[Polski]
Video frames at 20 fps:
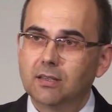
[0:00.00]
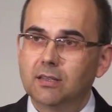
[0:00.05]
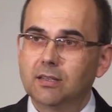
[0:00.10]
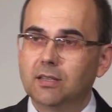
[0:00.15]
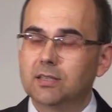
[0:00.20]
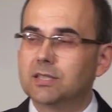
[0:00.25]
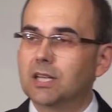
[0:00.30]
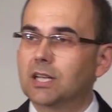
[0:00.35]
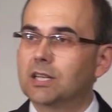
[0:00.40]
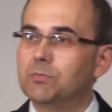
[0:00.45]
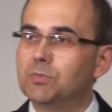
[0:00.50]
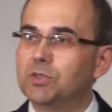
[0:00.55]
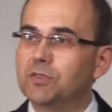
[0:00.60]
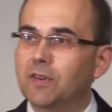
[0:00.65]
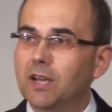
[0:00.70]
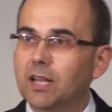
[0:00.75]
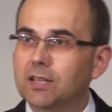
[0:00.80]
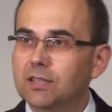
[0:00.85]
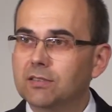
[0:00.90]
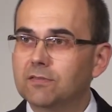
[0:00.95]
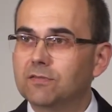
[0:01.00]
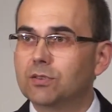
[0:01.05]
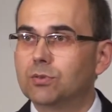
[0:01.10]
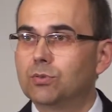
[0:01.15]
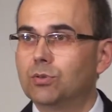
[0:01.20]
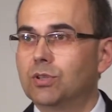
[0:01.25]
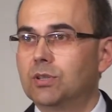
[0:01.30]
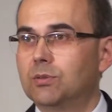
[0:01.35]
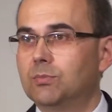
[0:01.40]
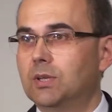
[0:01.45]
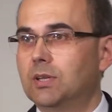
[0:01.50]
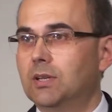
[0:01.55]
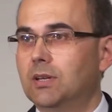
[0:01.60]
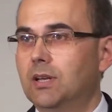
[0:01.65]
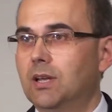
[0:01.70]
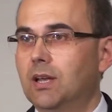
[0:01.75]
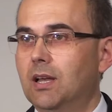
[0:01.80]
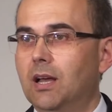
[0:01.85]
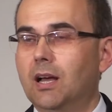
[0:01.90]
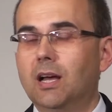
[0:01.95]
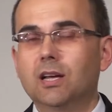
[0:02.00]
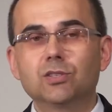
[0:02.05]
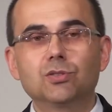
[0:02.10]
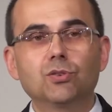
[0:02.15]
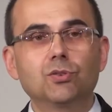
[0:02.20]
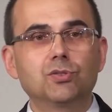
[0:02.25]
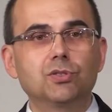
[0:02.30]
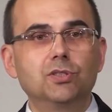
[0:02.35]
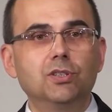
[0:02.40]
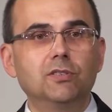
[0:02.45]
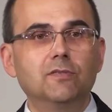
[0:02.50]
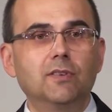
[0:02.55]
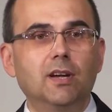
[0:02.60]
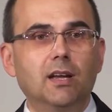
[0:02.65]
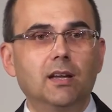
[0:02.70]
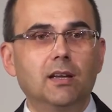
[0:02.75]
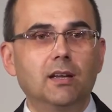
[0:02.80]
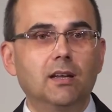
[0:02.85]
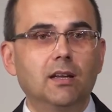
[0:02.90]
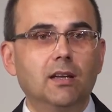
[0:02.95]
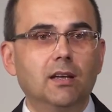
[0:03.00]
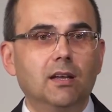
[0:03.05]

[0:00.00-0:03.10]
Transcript: jest takim światem, w którym aż do żniwa